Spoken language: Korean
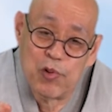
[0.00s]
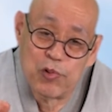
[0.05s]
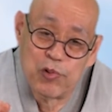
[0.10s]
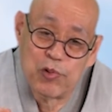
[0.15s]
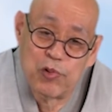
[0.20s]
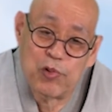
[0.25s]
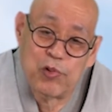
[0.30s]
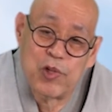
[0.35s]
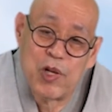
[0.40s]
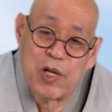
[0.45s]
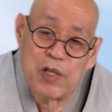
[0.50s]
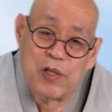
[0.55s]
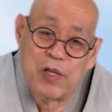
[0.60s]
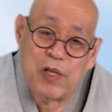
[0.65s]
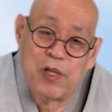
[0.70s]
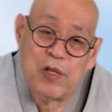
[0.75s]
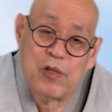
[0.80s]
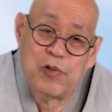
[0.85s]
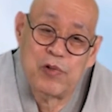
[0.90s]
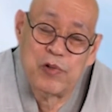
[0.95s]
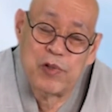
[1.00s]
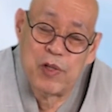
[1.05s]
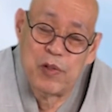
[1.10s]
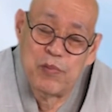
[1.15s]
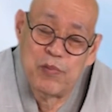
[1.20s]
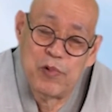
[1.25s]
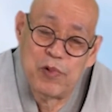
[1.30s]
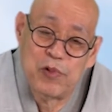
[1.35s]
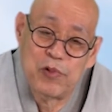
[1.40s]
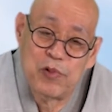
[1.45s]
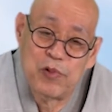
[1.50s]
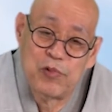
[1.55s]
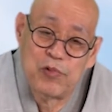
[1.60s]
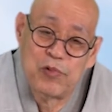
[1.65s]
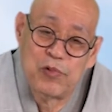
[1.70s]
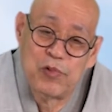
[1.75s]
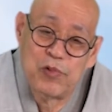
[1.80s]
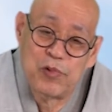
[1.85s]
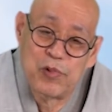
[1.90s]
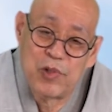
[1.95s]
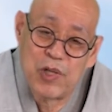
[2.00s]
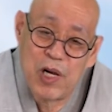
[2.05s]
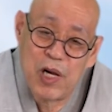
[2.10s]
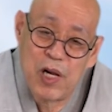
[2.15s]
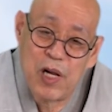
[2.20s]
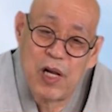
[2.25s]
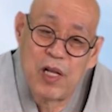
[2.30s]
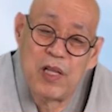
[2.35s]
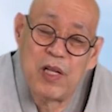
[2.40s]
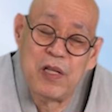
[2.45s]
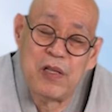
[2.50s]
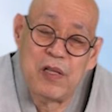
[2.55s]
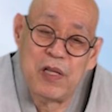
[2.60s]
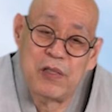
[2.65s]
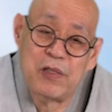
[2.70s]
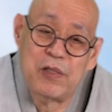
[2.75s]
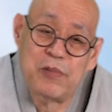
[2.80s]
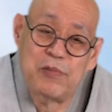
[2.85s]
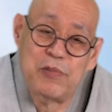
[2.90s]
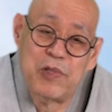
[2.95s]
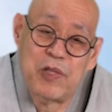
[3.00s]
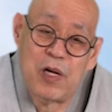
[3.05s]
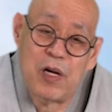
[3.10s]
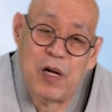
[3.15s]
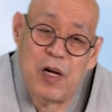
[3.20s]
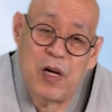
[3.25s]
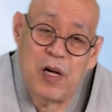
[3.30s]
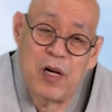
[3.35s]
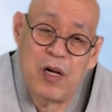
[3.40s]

꽃도 사드리고 선물도 주고 하단났습니다.